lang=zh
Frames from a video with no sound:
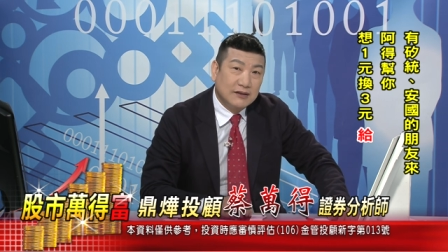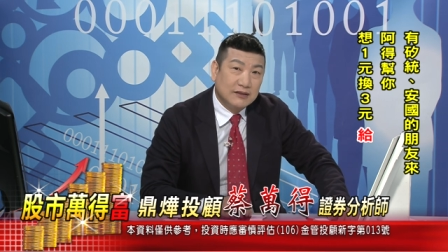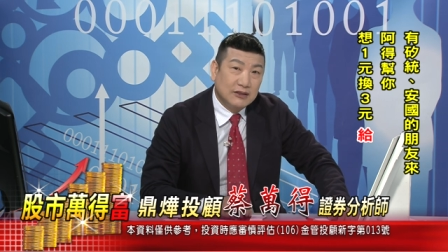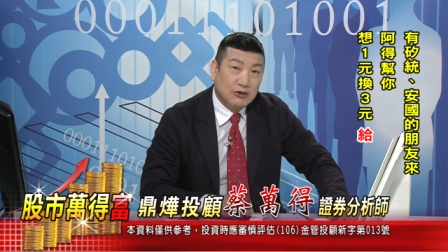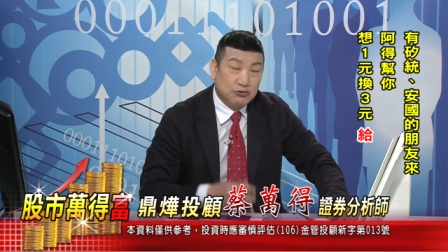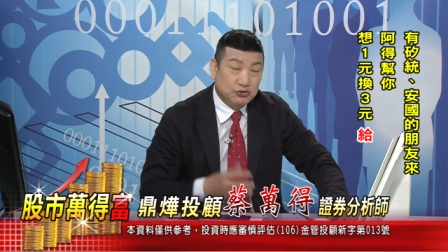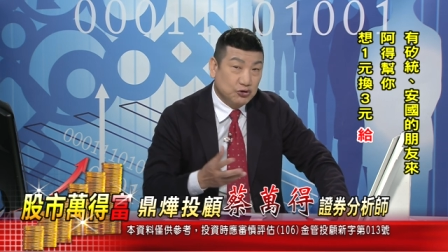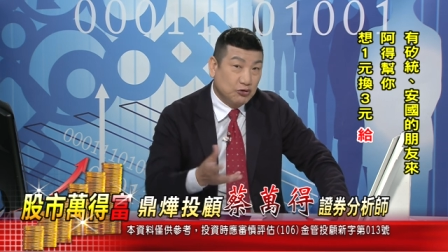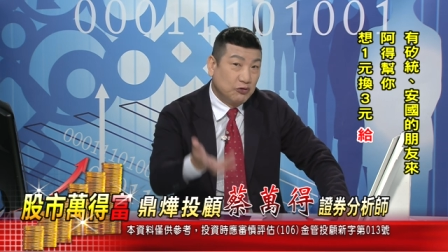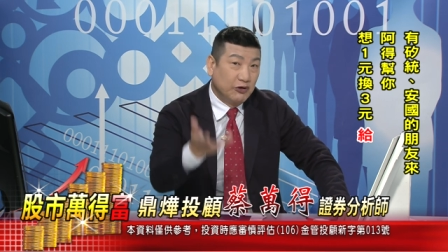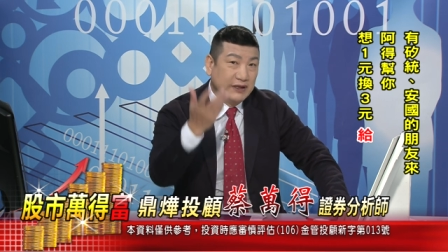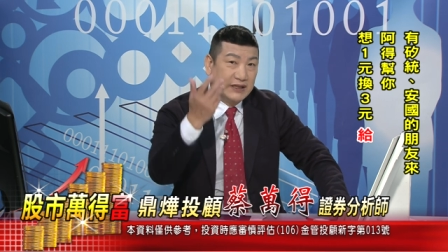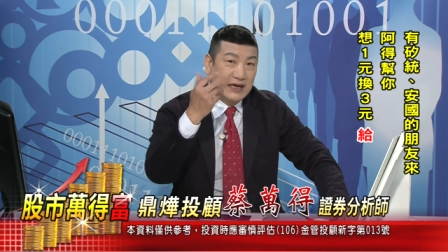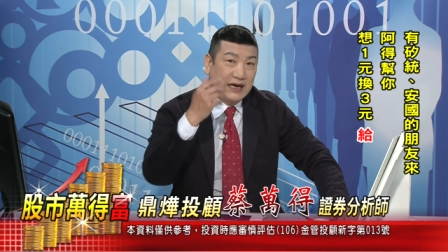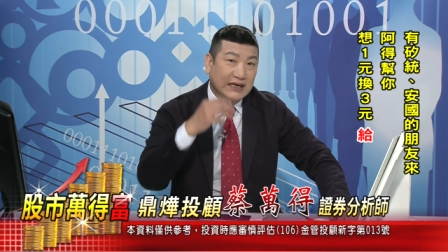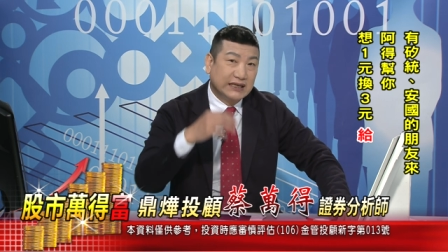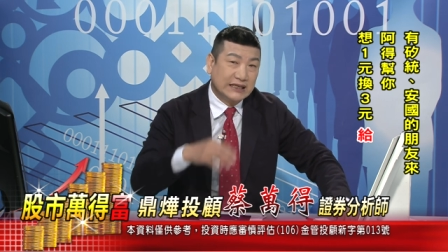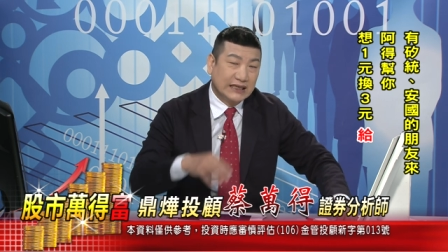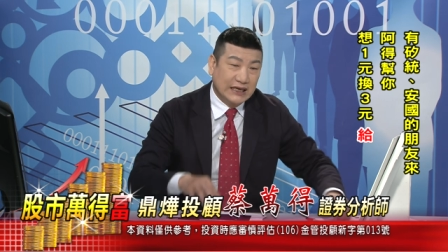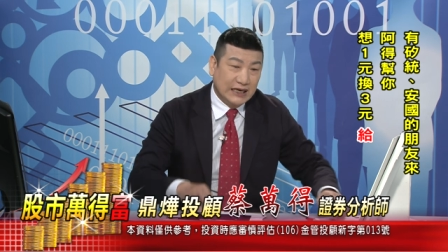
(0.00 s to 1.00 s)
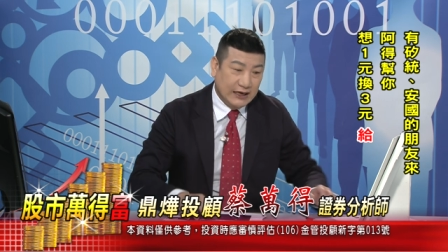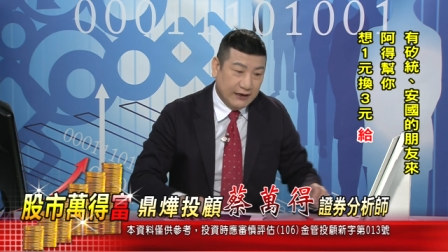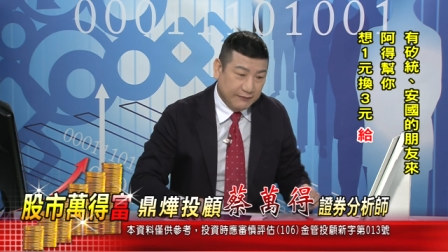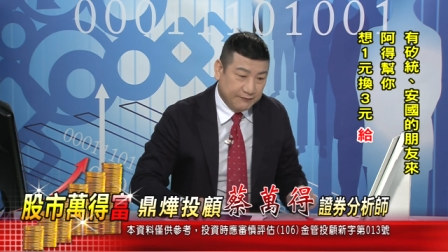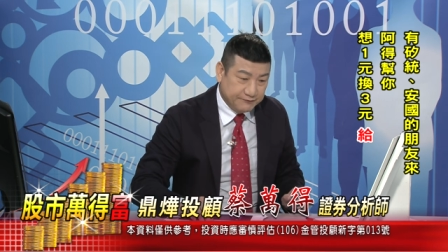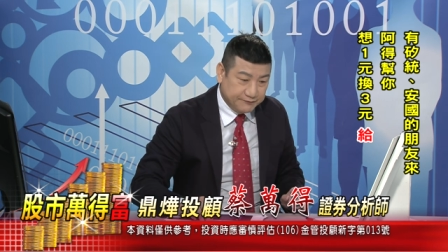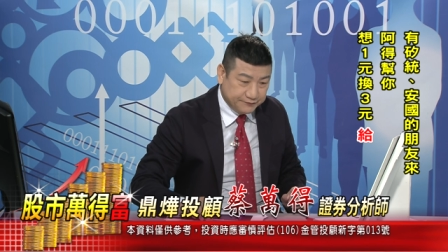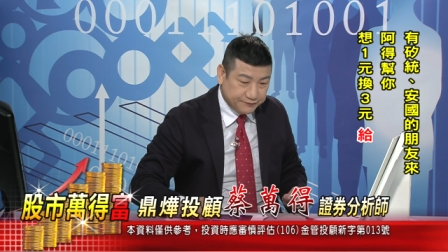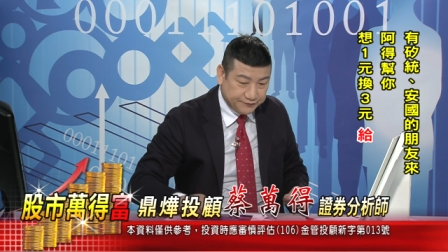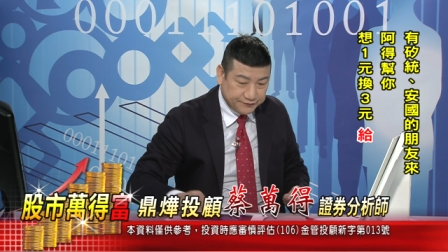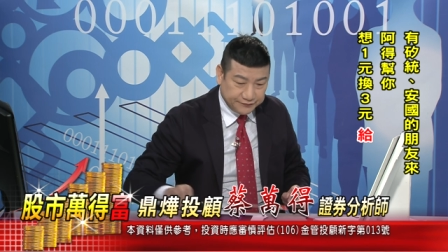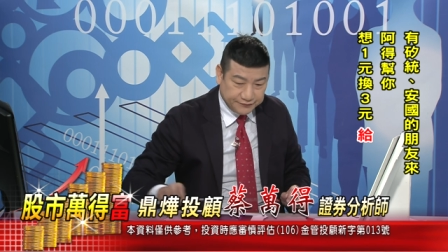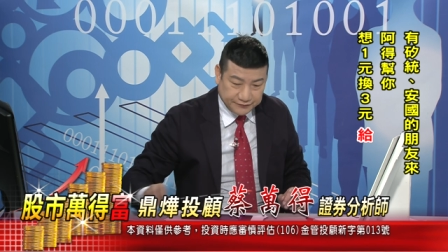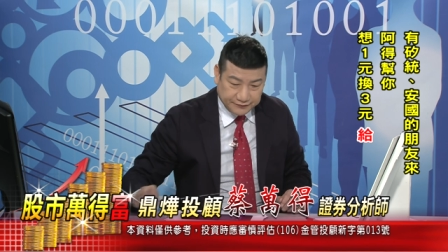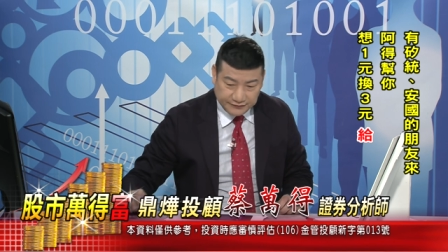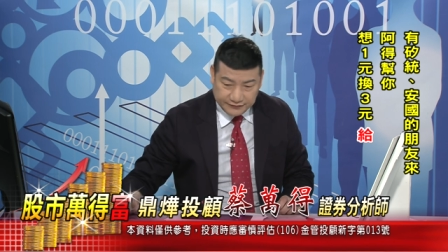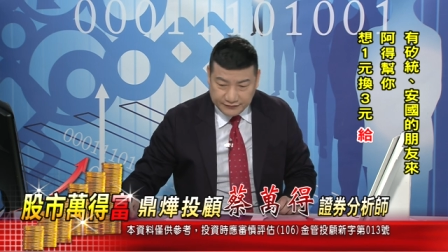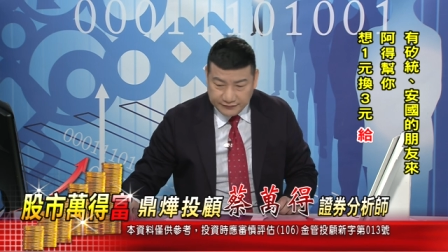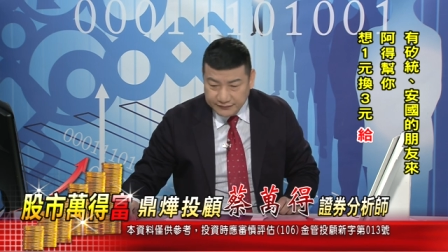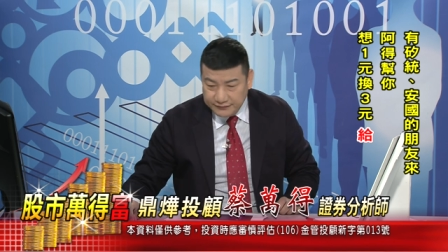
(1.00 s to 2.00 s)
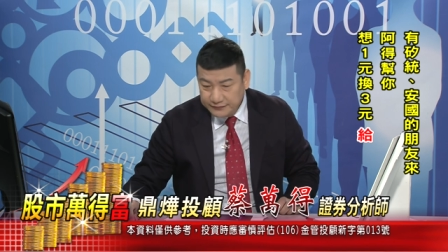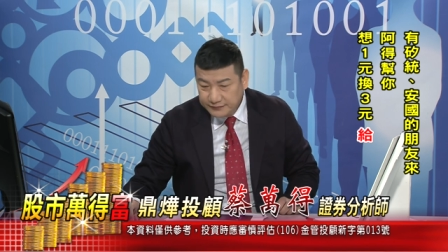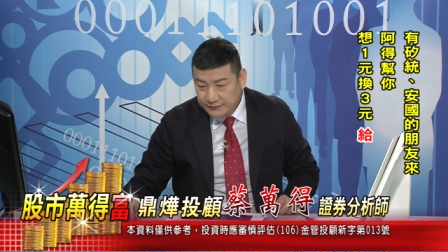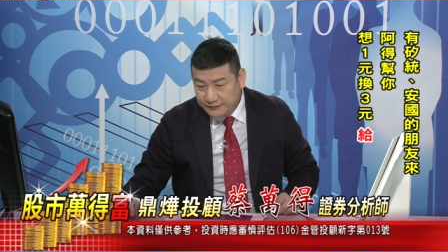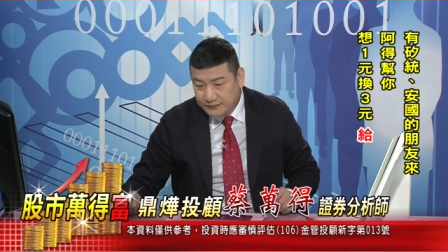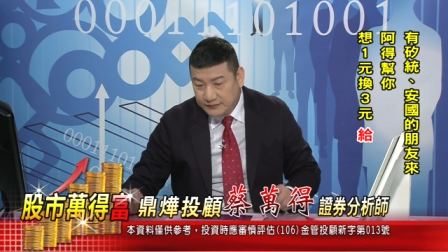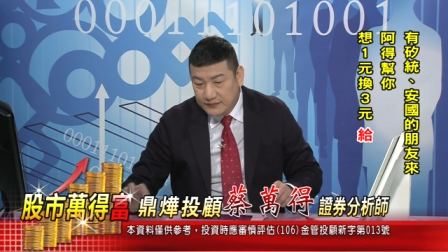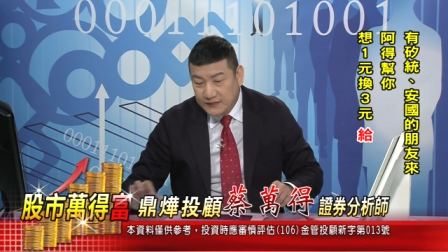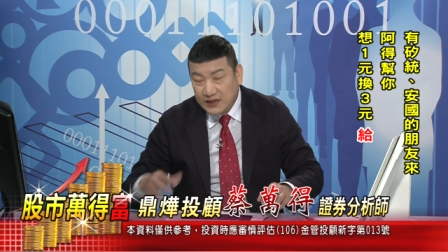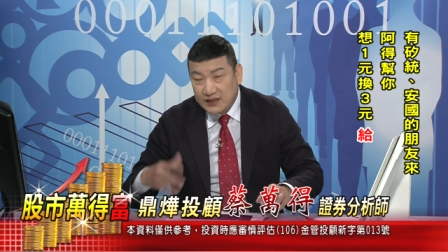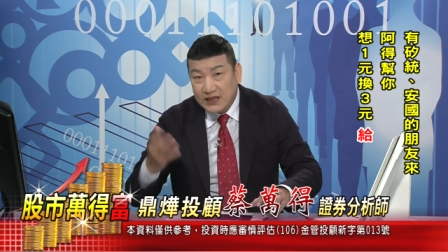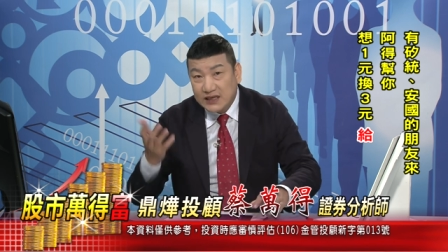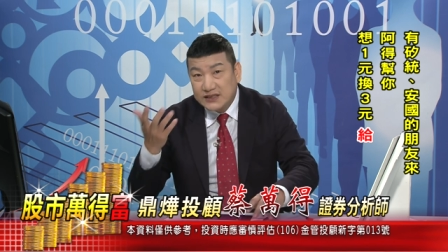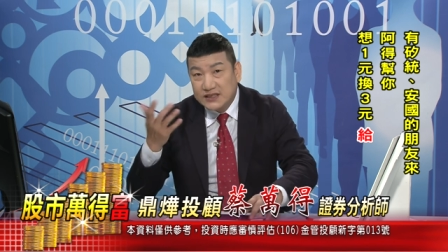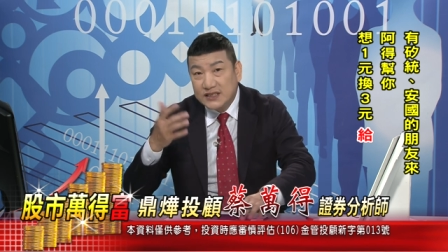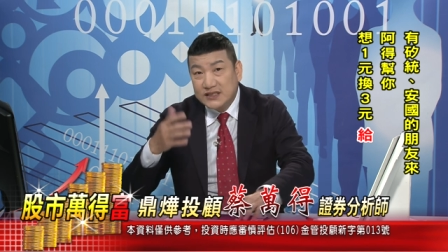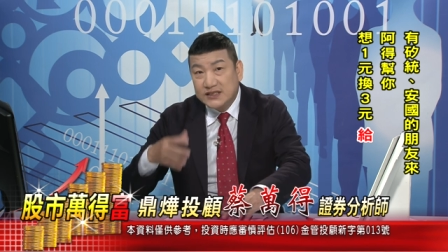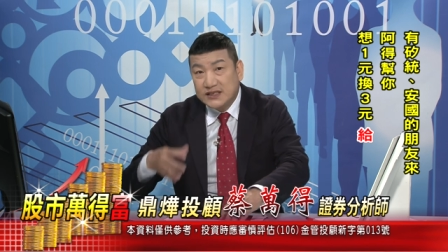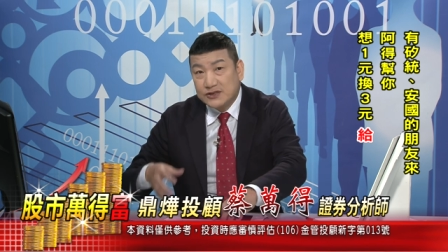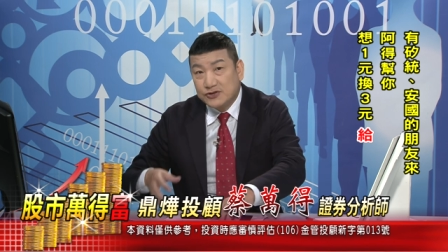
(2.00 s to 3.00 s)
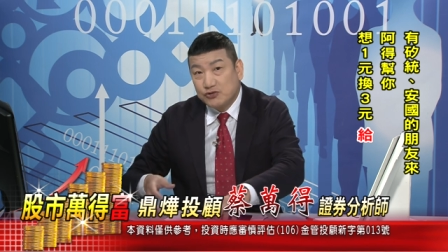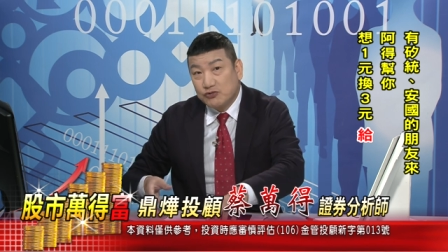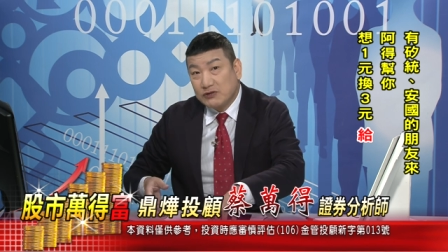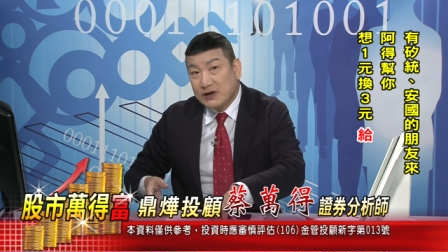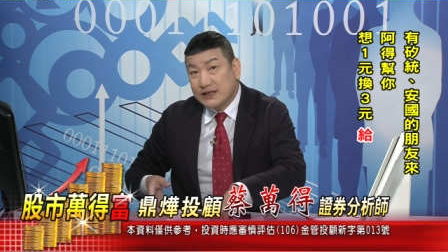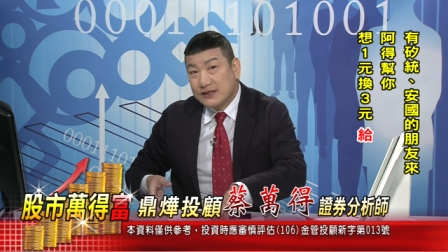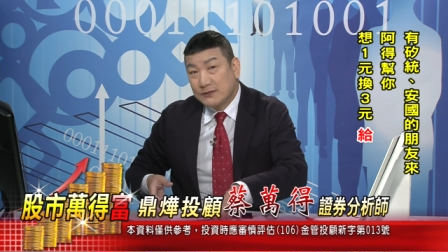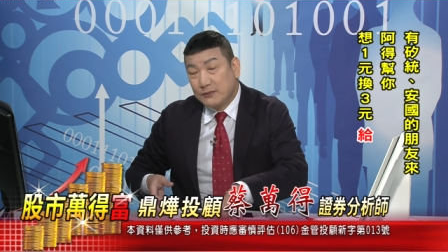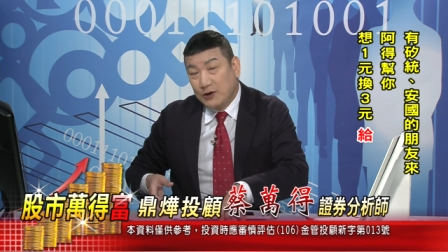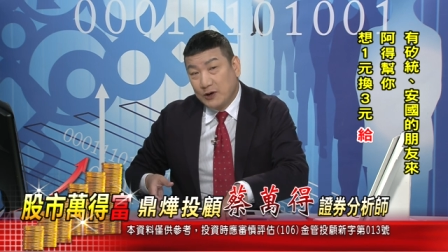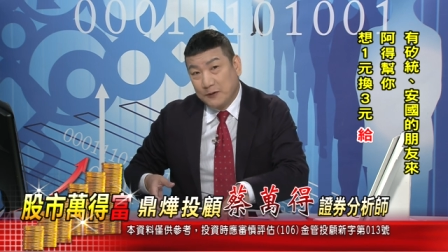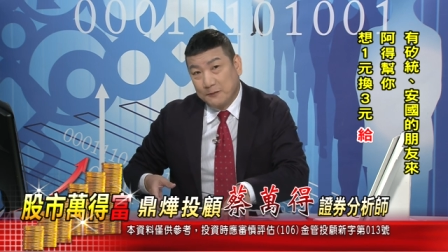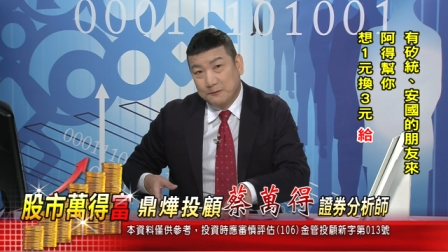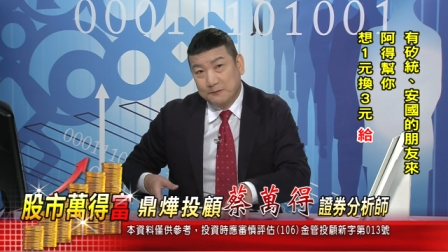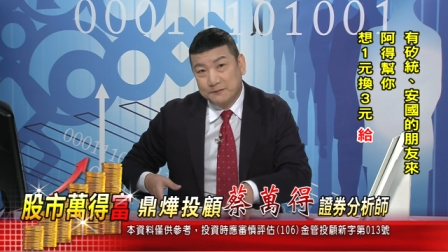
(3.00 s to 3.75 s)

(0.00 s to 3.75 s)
那我就回答你啦。你担心指数干什么？